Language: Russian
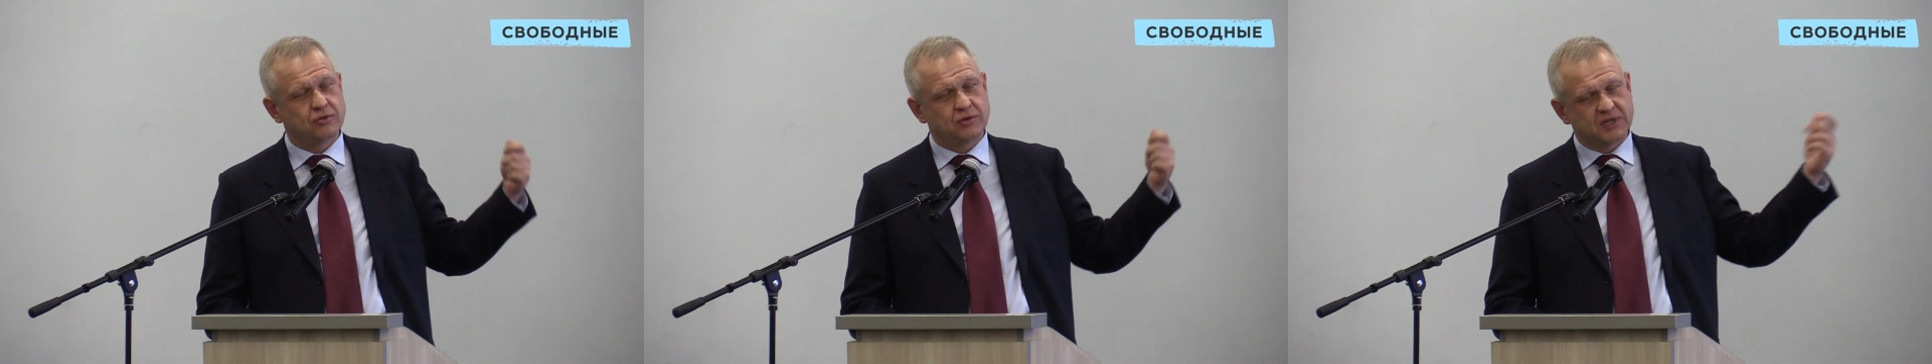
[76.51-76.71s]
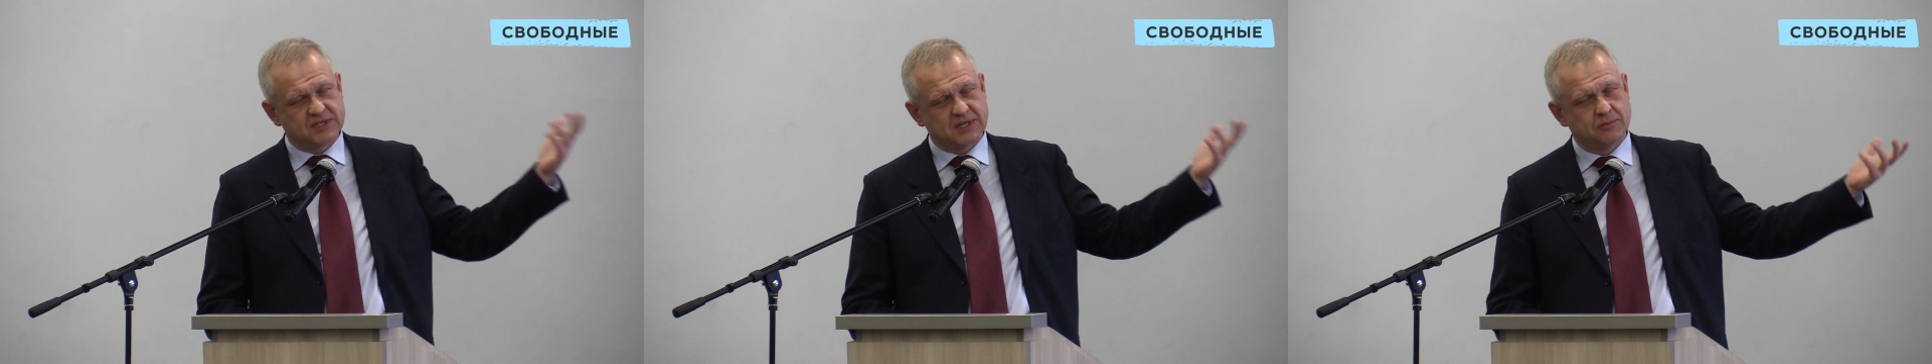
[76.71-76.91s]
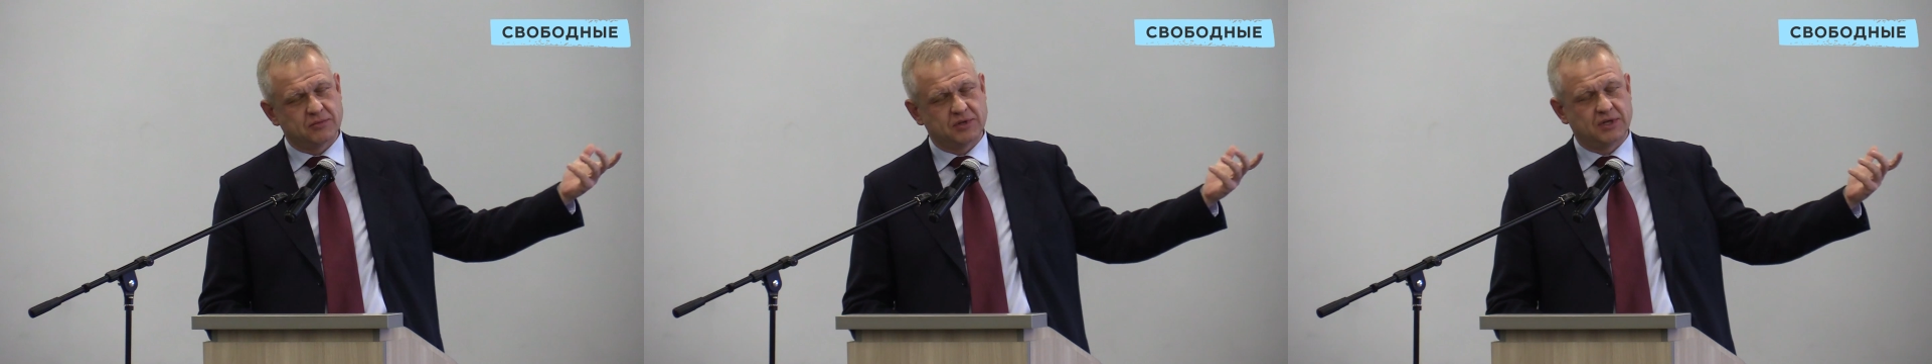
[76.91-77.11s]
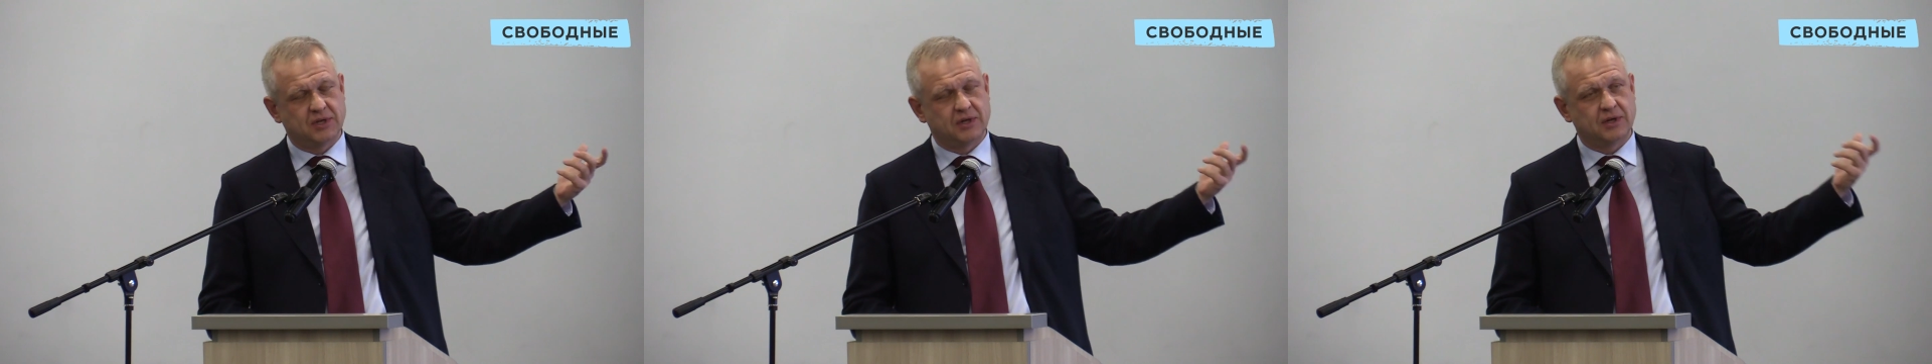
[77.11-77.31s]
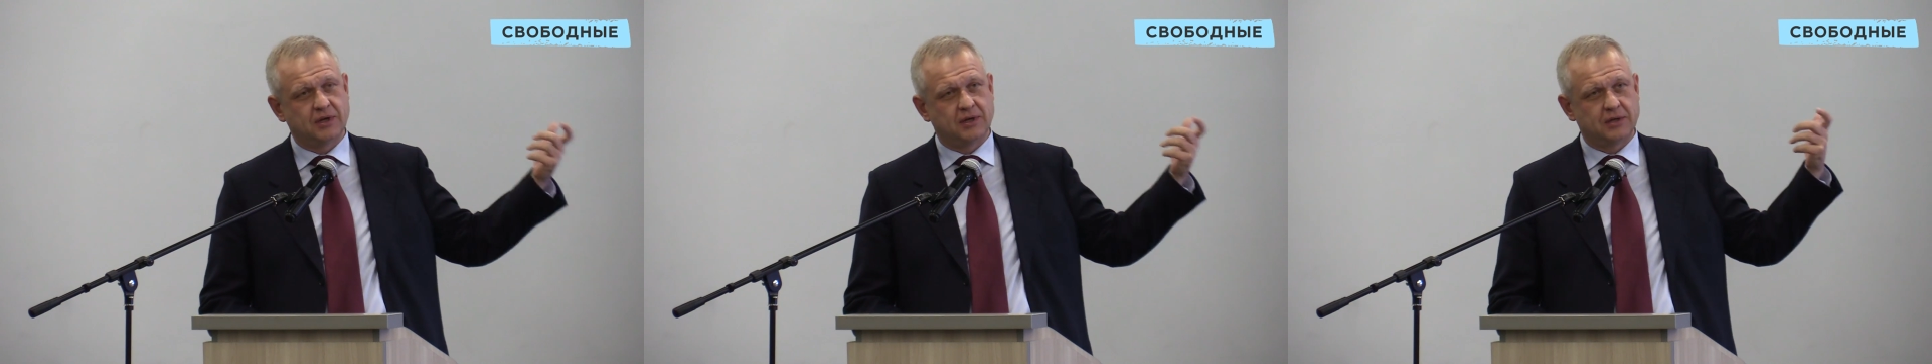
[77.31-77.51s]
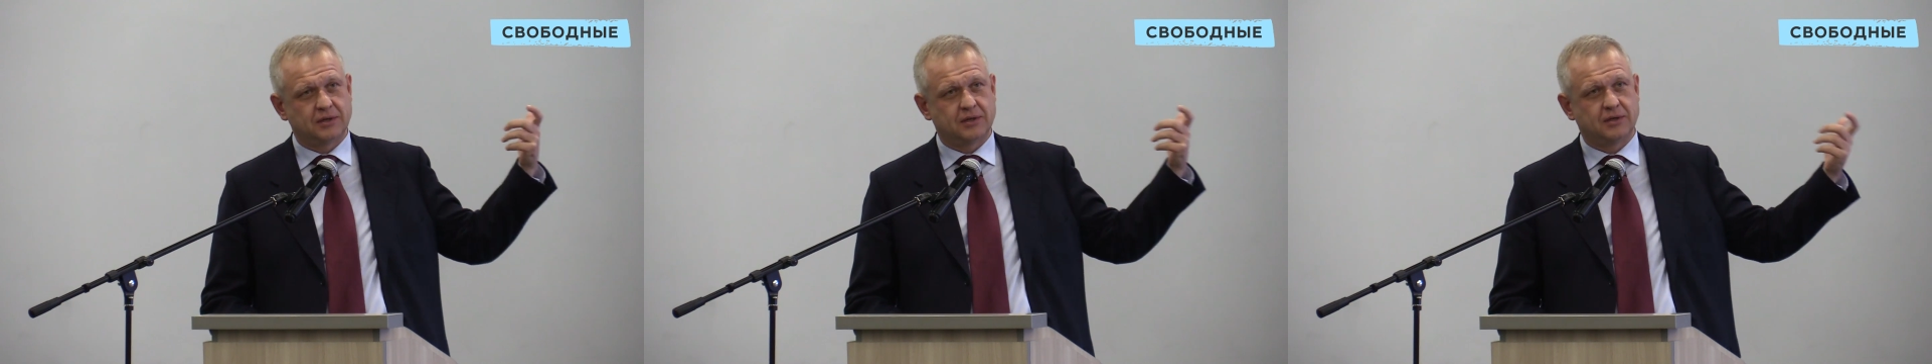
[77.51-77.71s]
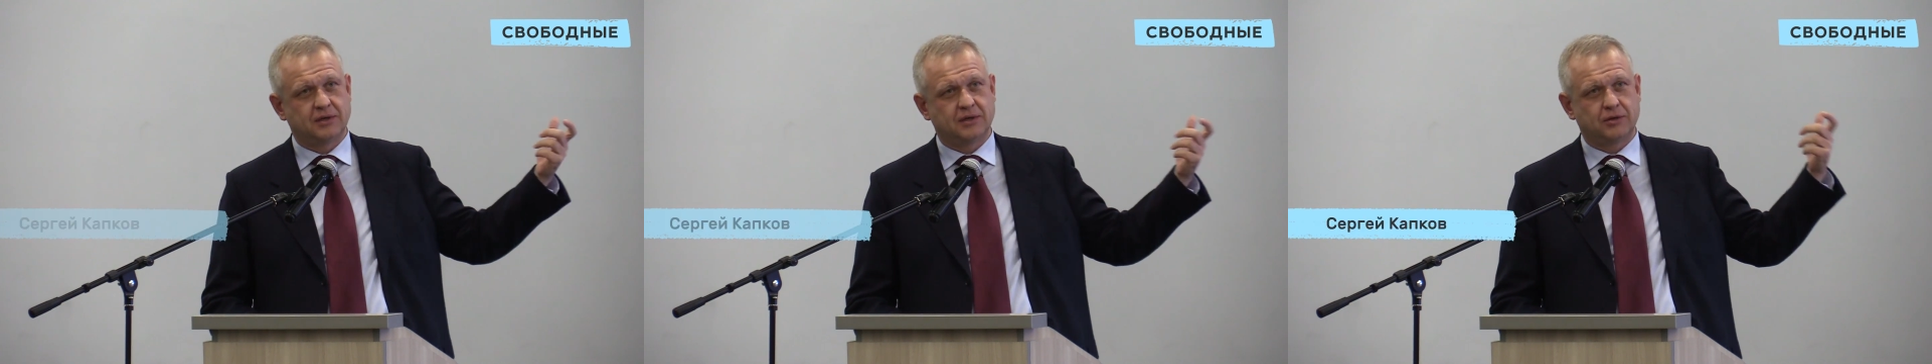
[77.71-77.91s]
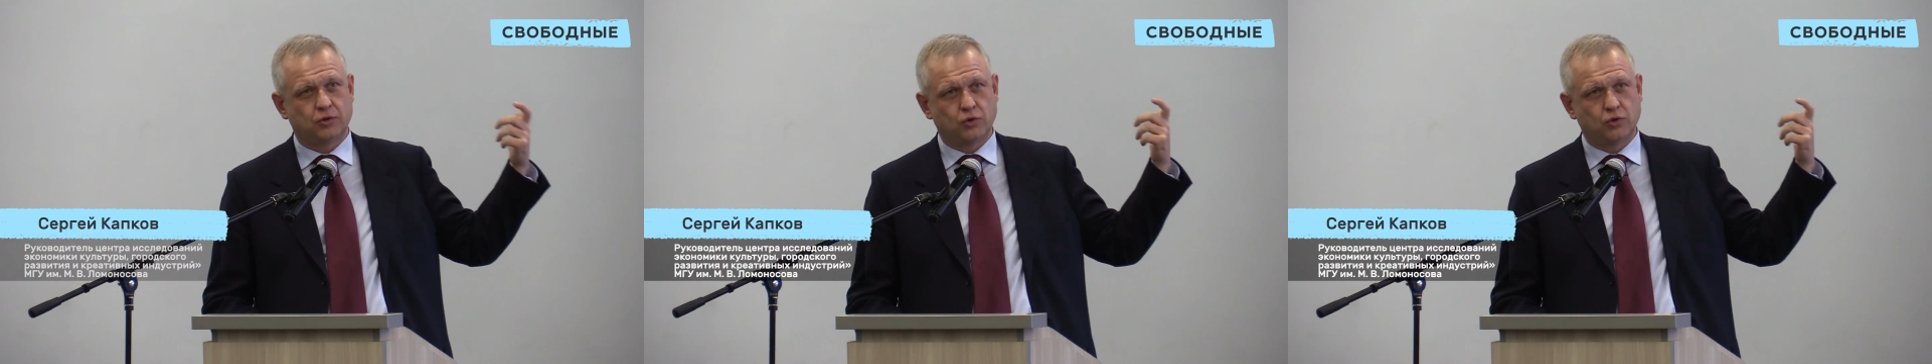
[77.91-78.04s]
но на самом деле это